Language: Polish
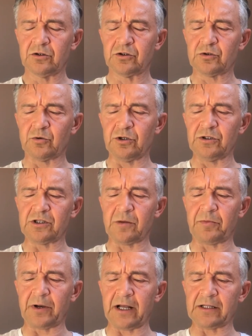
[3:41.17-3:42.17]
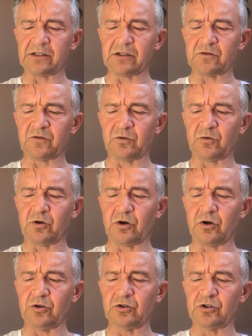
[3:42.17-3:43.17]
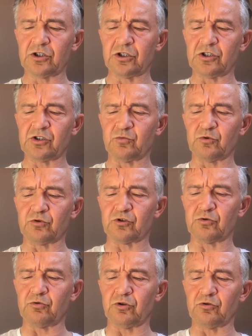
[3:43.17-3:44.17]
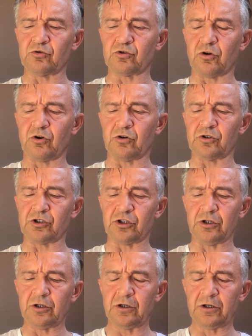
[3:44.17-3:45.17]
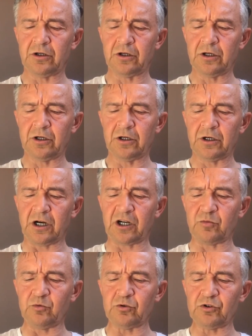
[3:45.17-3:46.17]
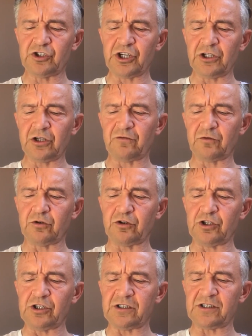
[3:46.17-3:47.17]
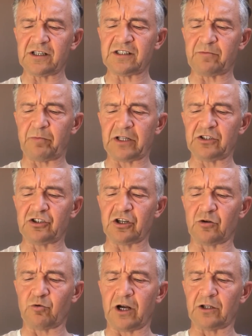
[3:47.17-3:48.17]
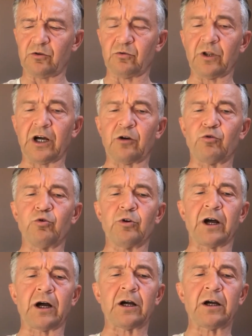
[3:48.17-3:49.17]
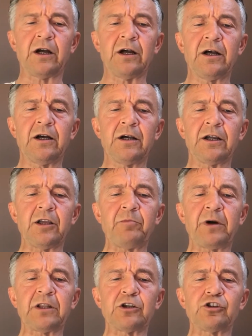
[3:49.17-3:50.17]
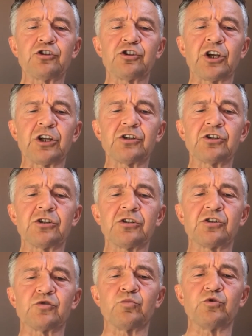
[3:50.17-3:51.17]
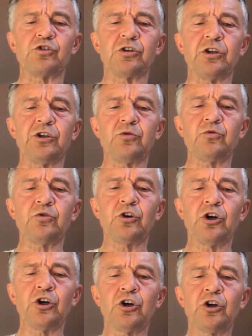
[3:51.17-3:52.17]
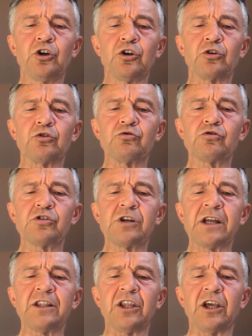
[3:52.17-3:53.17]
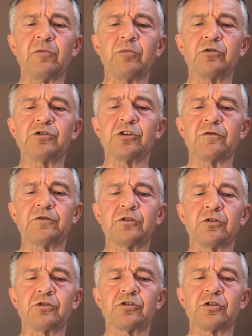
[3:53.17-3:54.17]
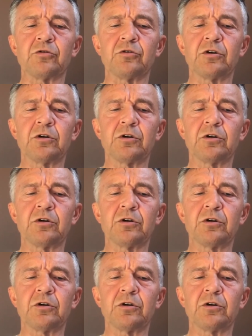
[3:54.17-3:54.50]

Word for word: Słońce pracę swą kończy i zmrużyło już oczy, a chmur cienie wodniste spać się kładą na górach i pan księżyc z muślinu już na niebo się wtoczył.